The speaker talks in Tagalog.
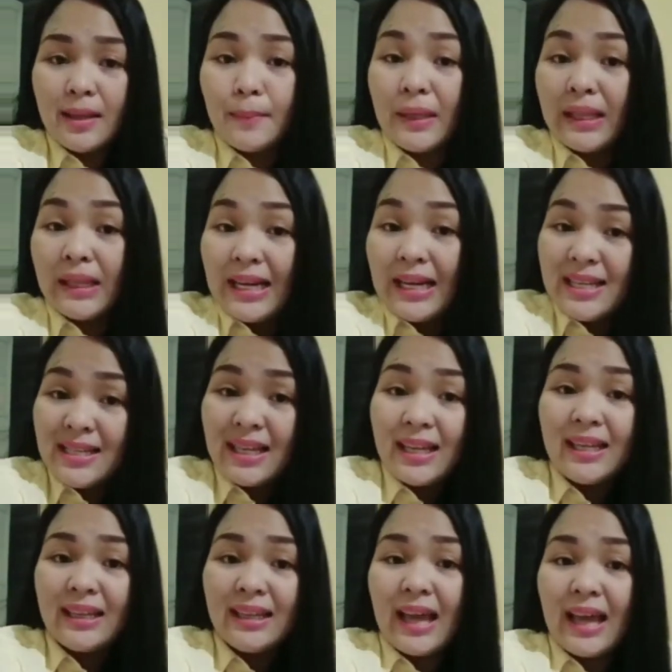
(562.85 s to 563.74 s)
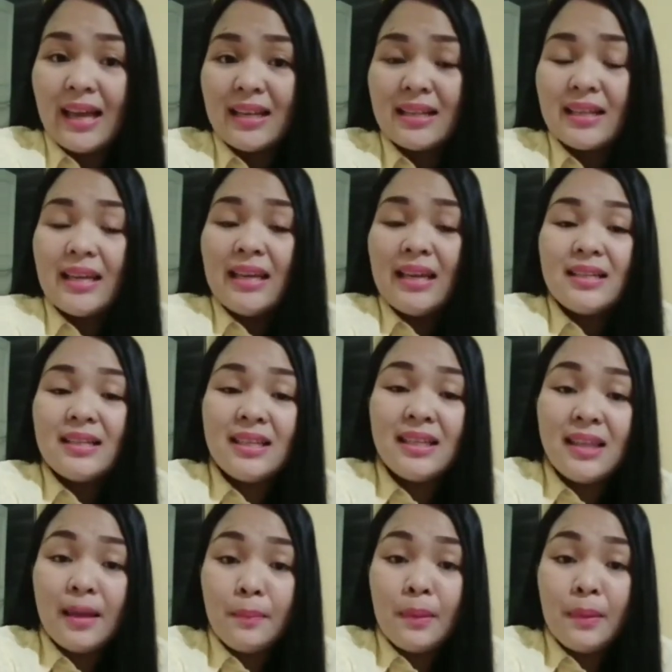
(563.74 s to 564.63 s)
Sa madaling salita,
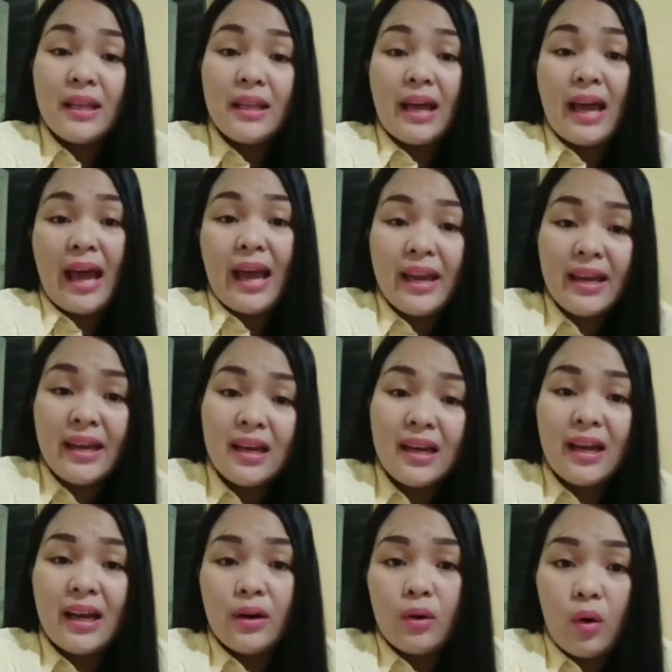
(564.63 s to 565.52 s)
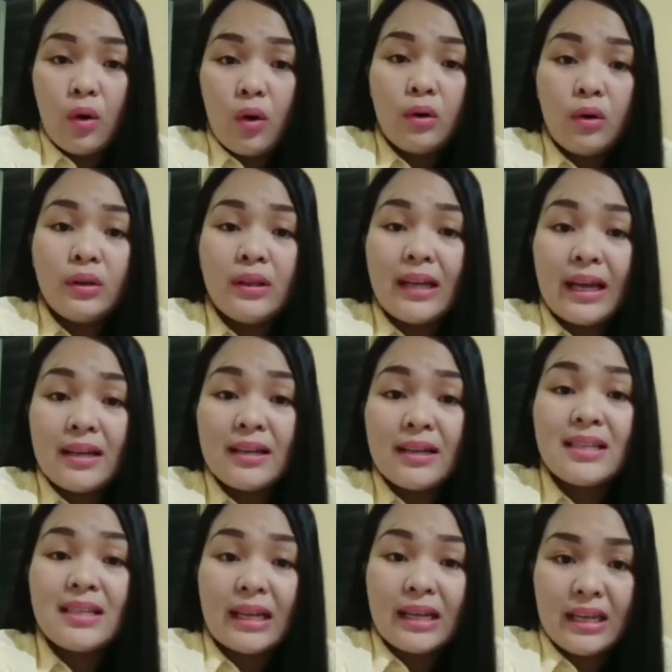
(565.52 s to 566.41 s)
si David ay nagkaroon
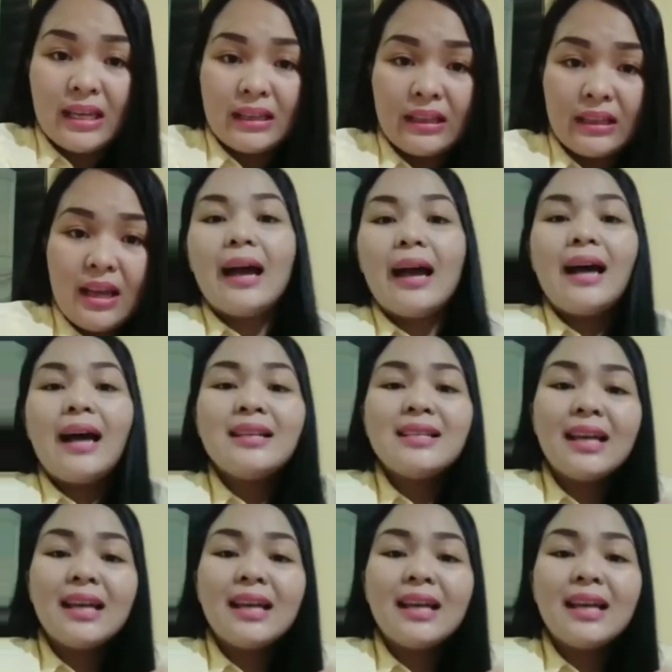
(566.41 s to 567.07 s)
ng sakit.